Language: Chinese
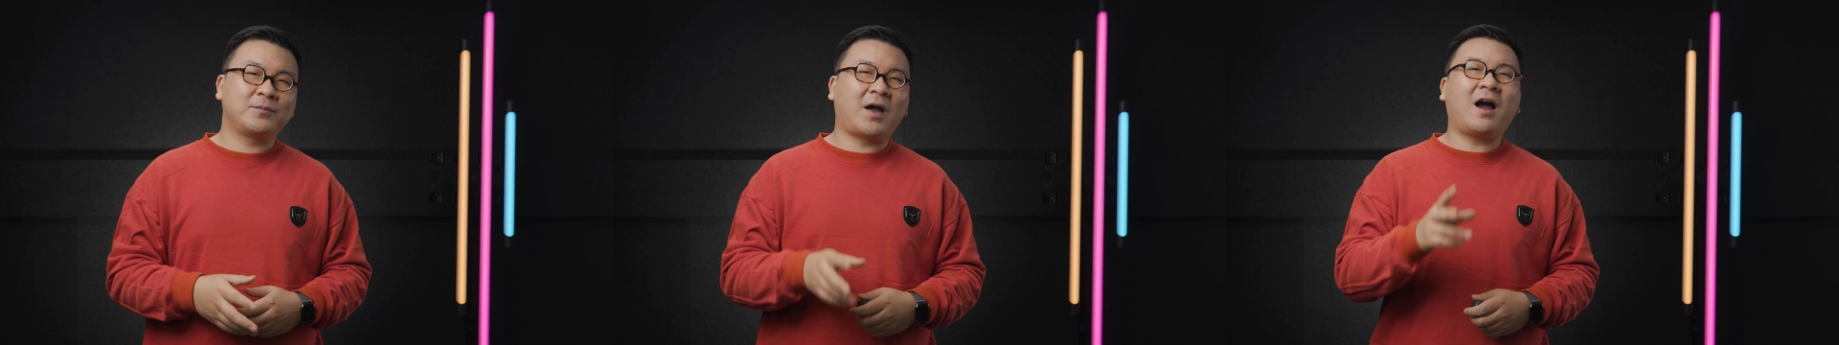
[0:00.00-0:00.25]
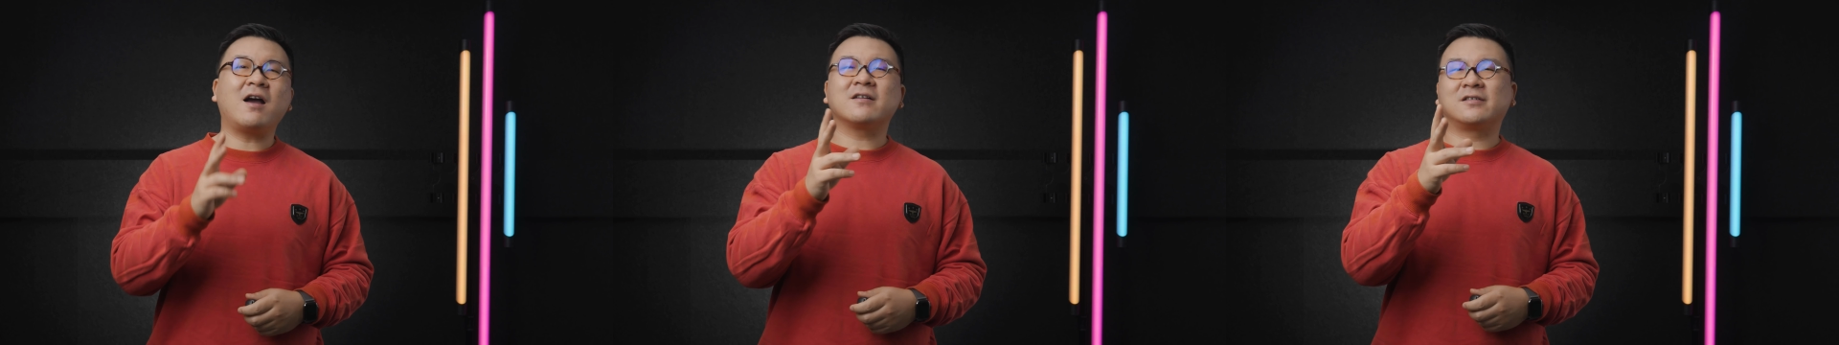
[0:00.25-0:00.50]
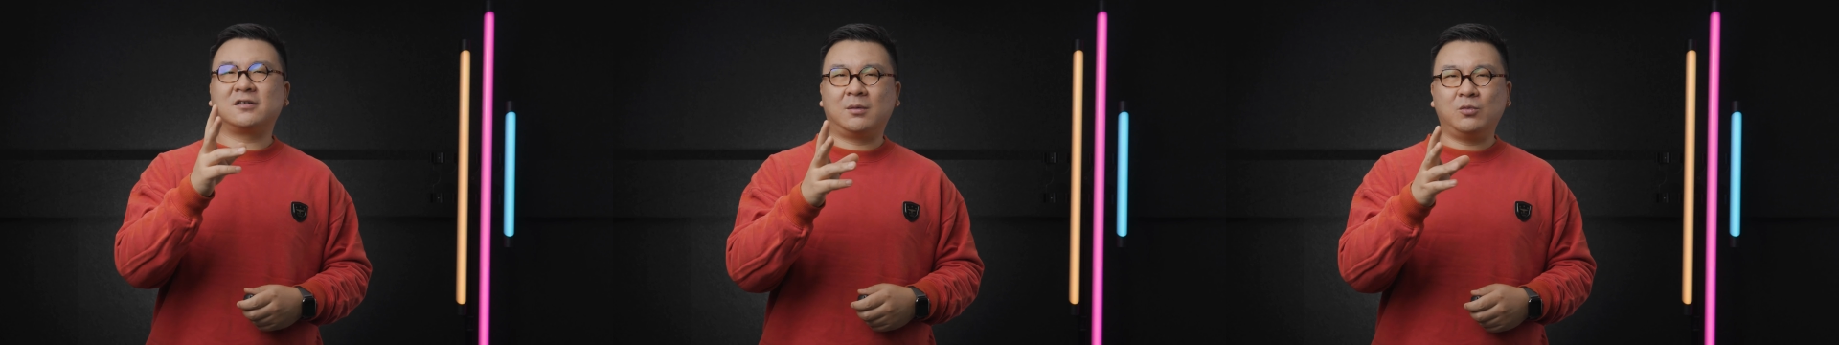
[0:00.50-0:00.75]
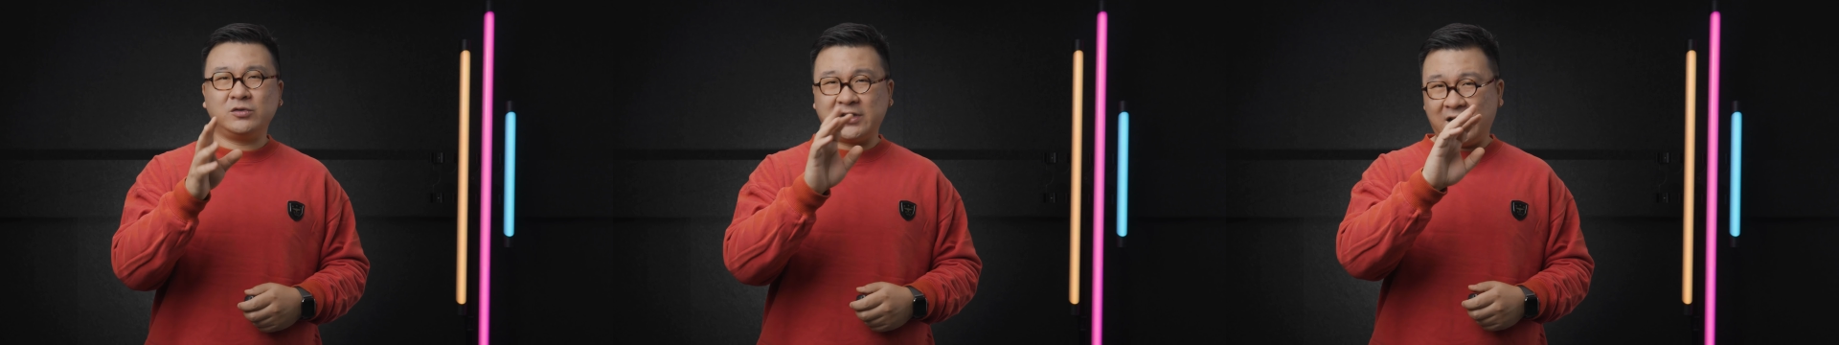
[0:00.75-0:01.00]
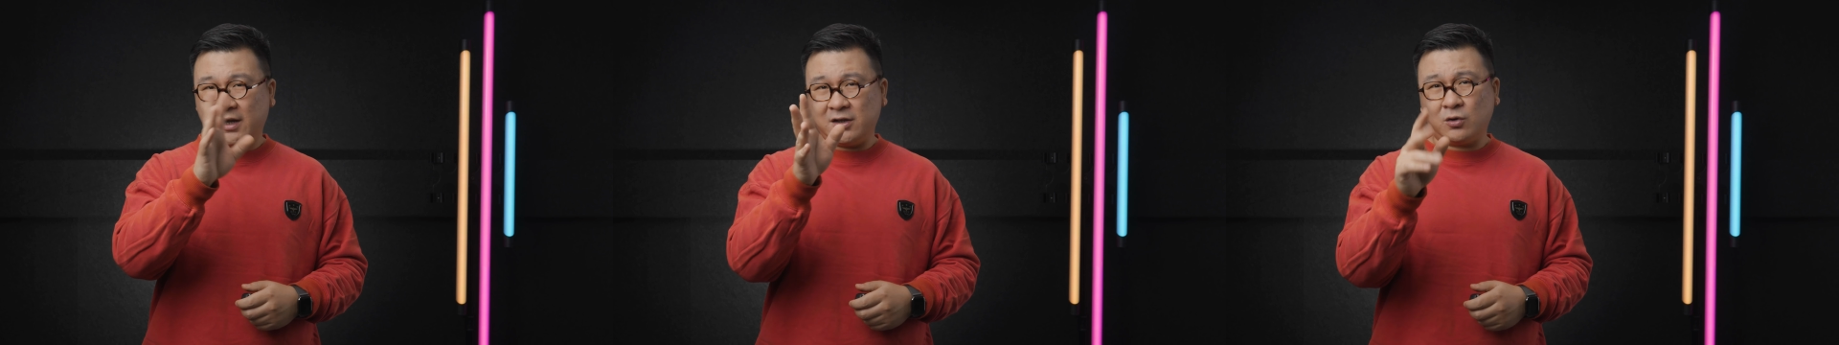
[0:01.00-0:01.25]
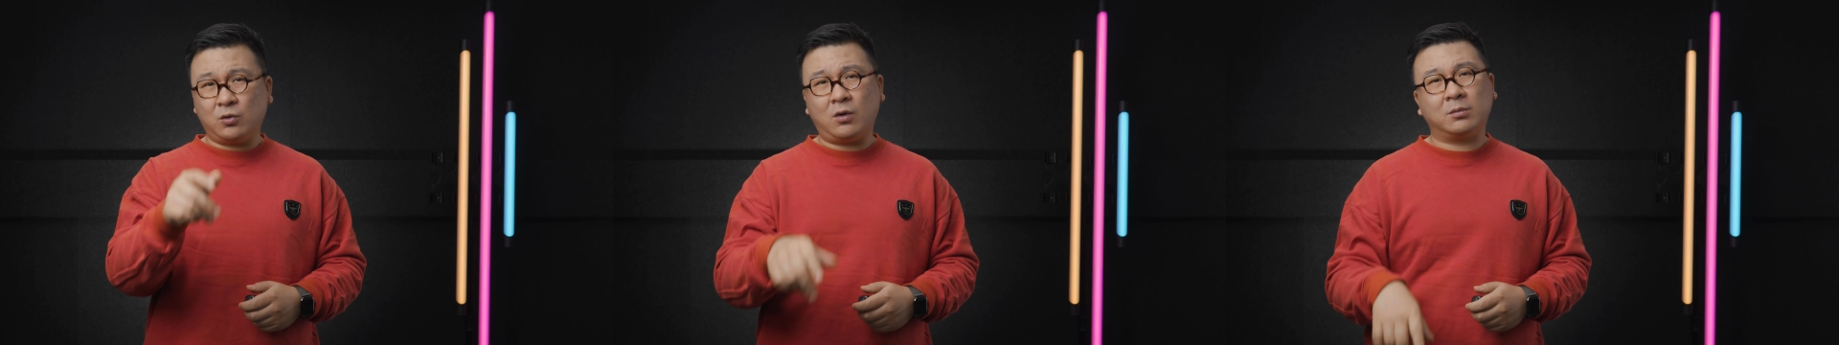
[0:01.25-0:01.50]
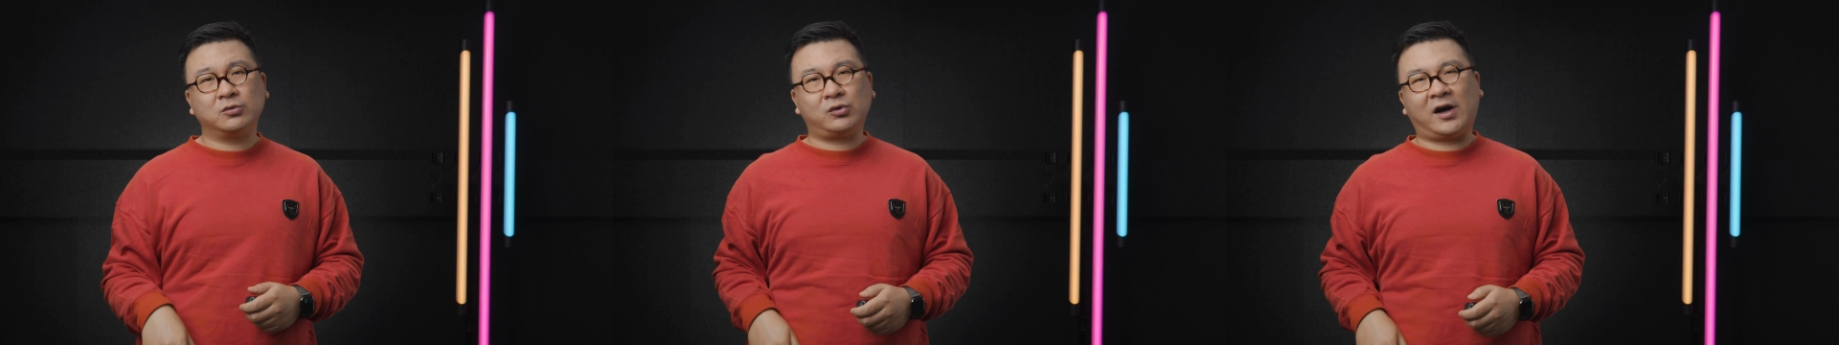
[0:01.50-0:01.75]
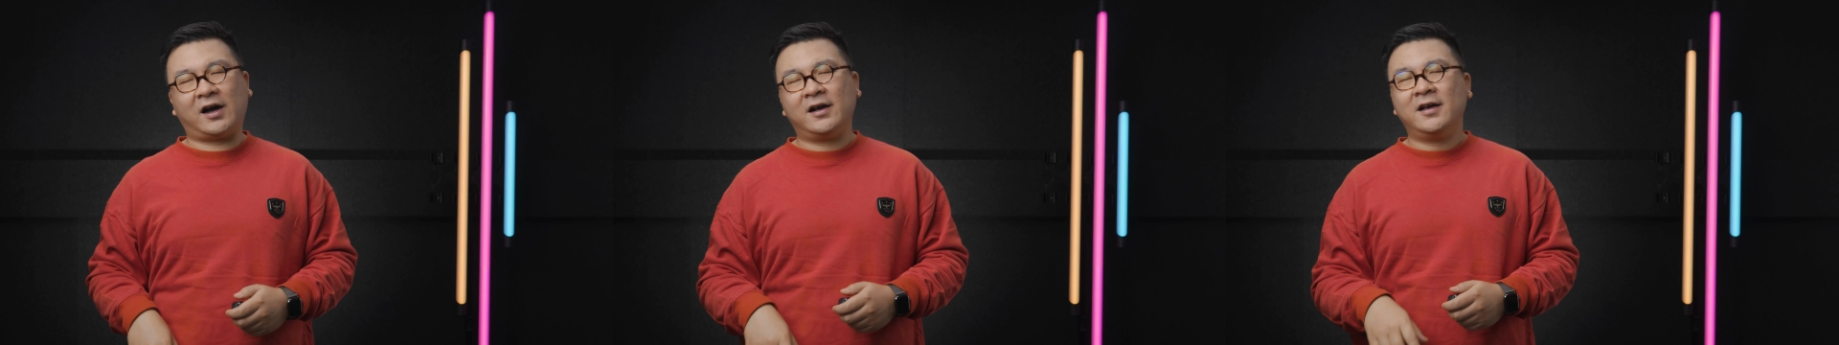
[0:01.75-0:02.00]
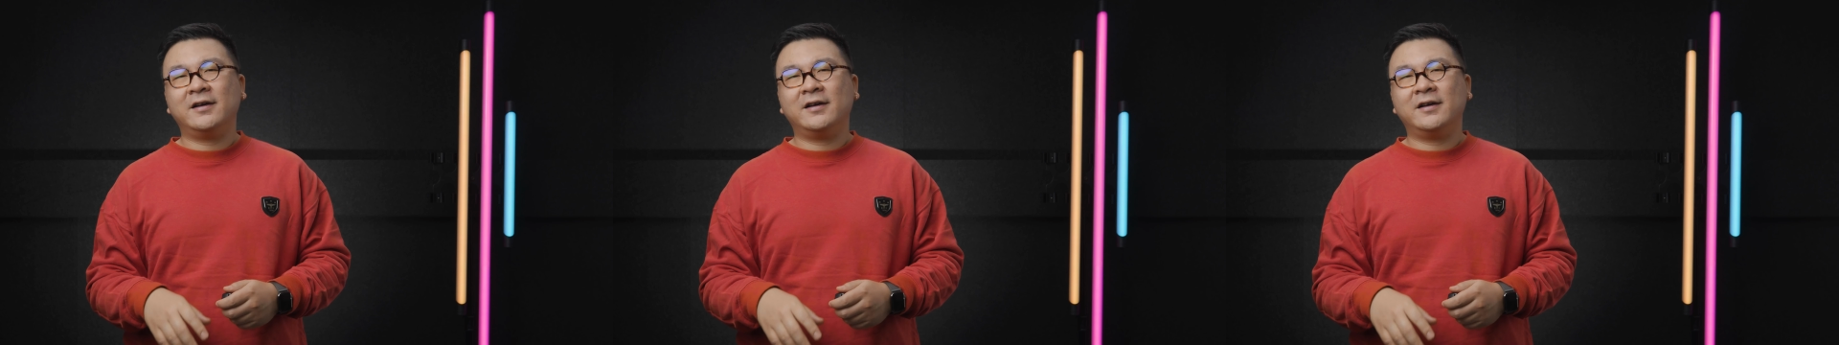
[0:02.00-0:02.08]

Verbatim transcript: 二是呢，目前肯定供货不足啊，